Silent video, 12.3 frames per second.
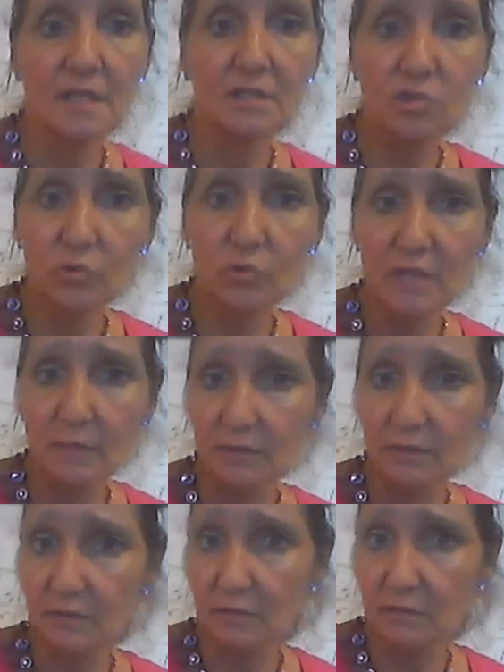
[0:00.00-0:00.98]

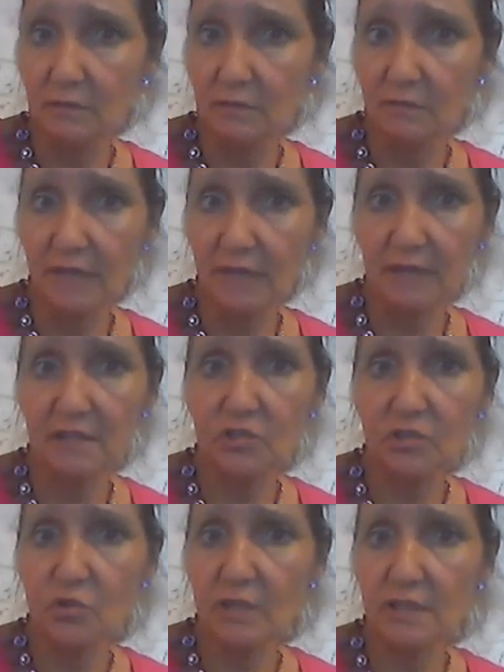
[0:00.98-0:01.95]
Zunehmend werden die
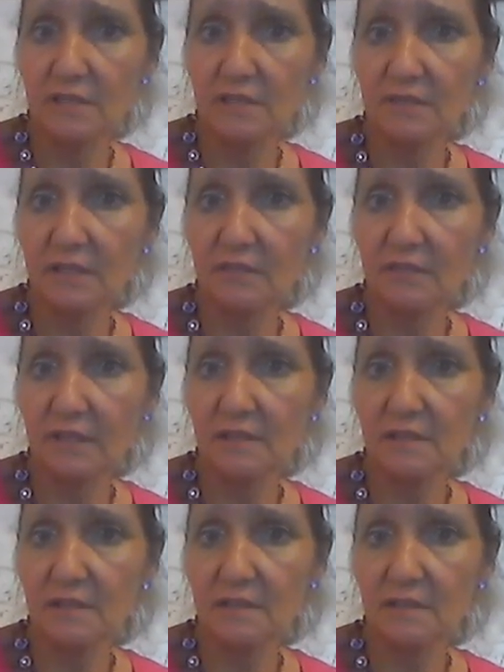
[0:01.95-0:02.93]
Zyklen des
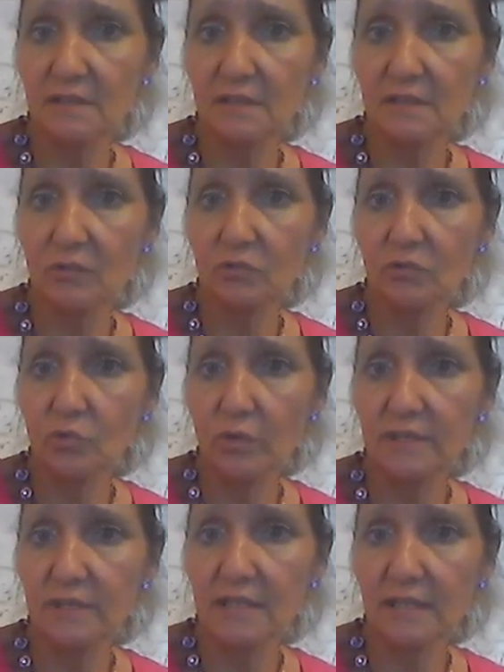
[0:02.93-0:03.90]
Wertewandels und
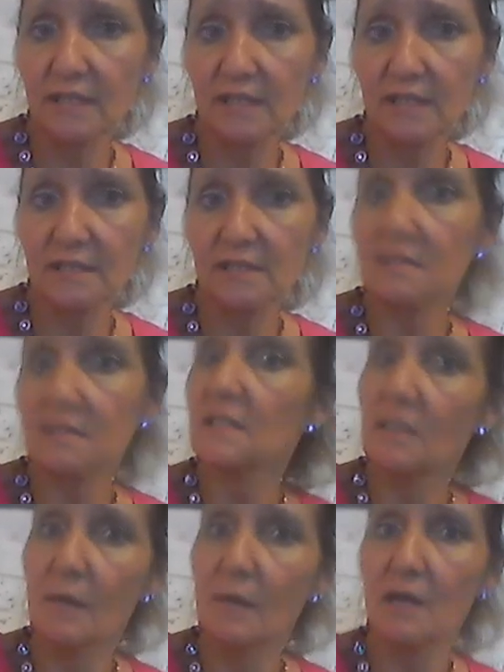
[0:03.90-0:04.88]
neuen Zeitgeistes
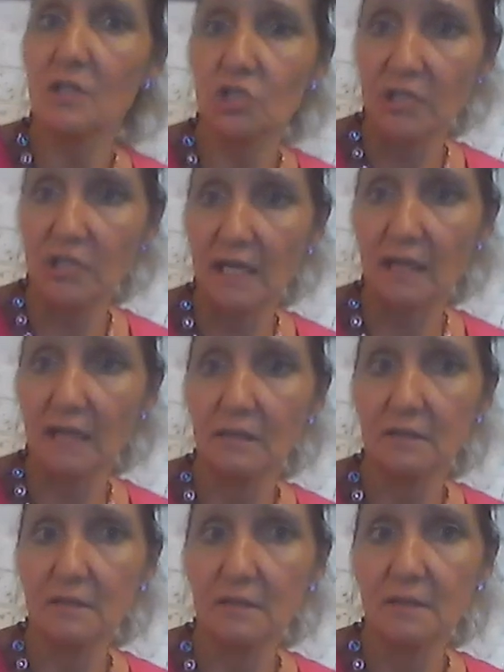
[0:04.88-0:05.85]
immer schneller,
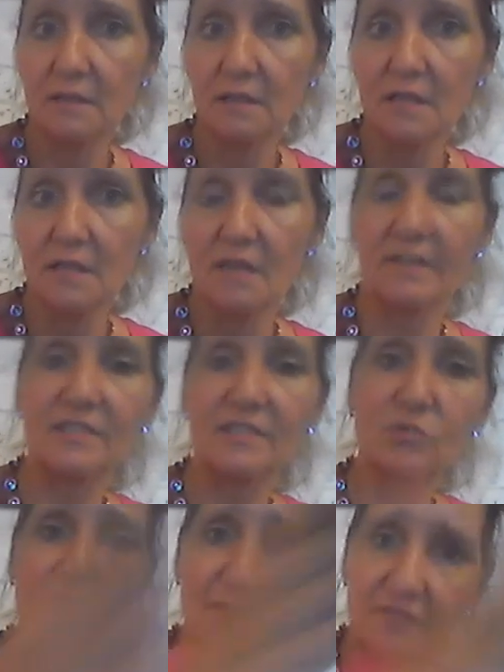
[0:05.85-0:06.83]
was
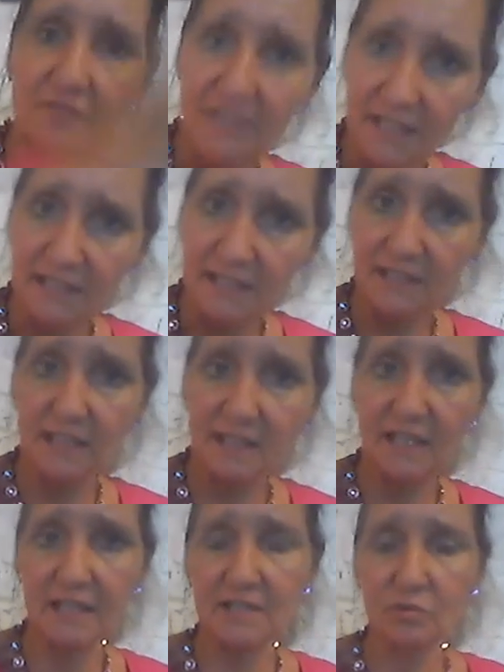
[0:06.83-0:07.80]
zu gravierenden
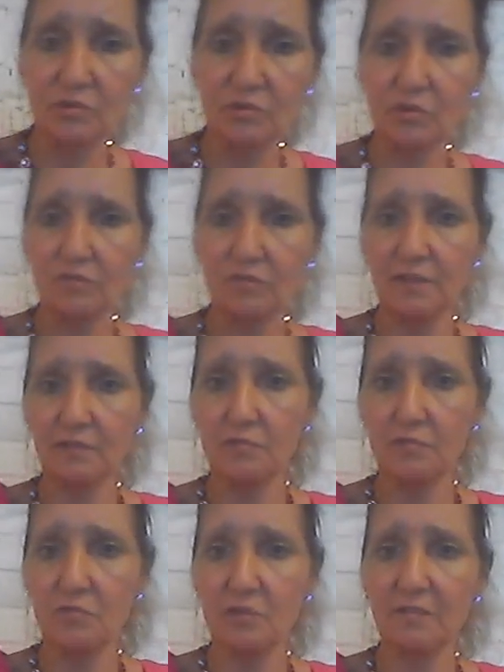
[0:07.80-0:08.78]
Generationskonflikten
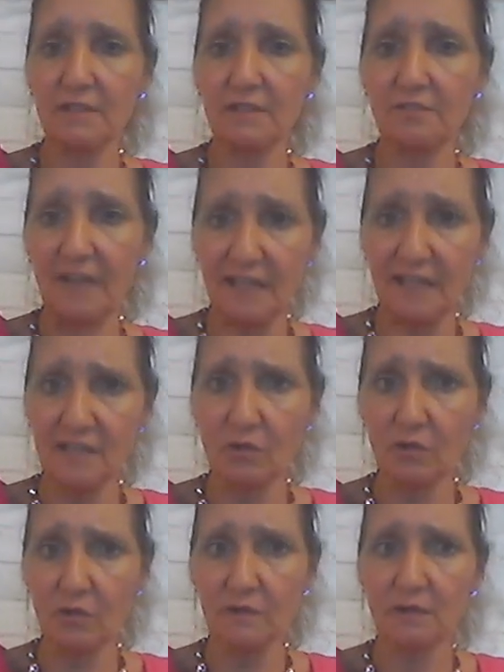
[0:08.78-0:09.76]
führt, weil die
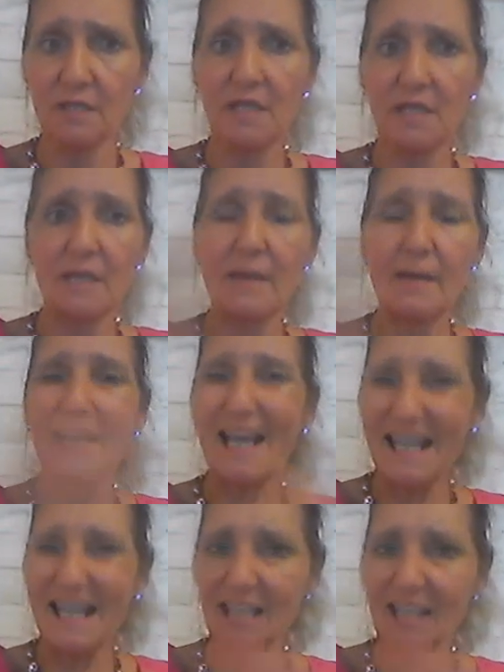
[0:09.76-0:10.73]
Veränderungen immer
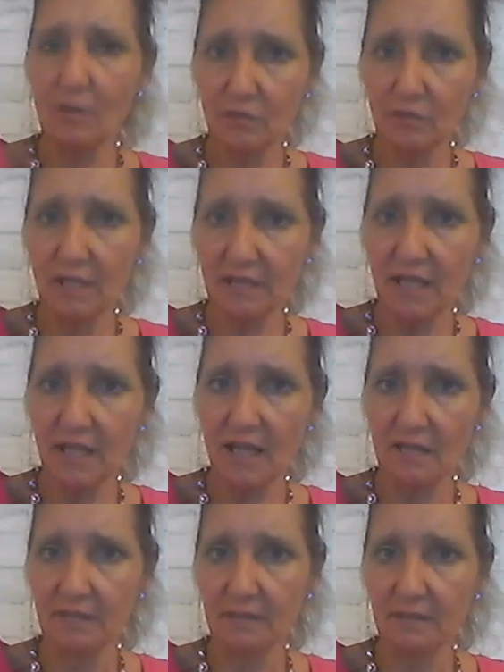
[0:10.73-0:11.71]
krasser und
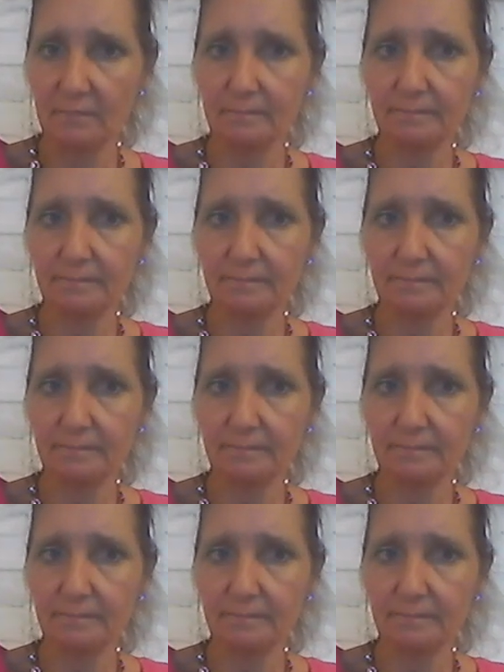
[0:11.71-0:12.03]
radikaler werden.